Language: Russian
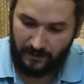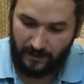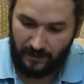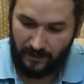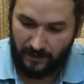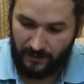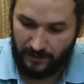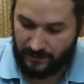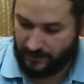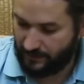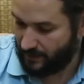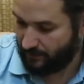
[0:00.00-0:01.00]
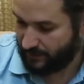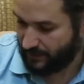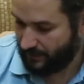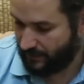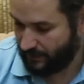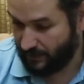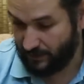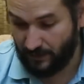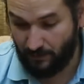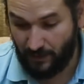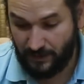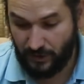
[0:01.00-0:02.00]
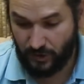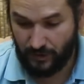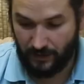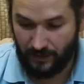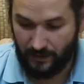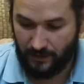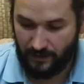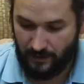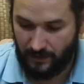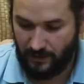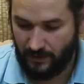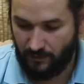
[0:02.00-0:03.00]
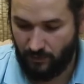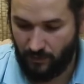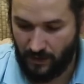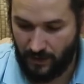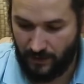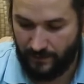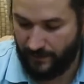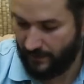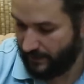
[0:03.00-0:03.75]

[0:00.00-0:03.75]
такие, как бы сказать, такие догматичные и более